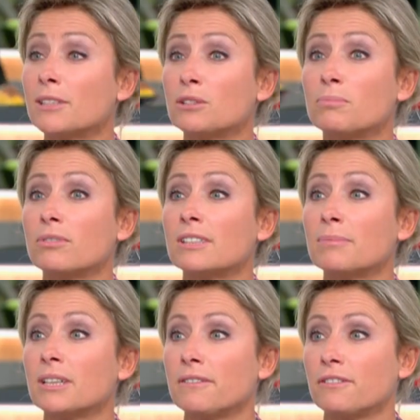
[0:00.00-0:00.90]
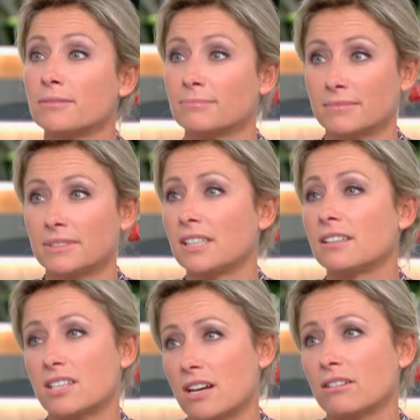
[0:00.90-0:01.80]
Mathieu pour le débrief. C'est
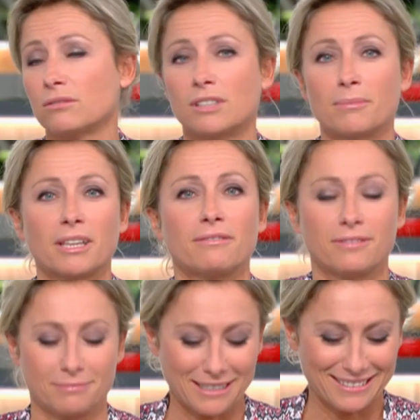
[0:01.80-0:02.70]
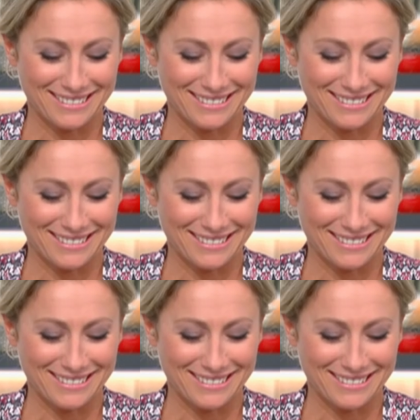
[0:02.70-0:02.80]
déjà l'heure du débrief. Ah.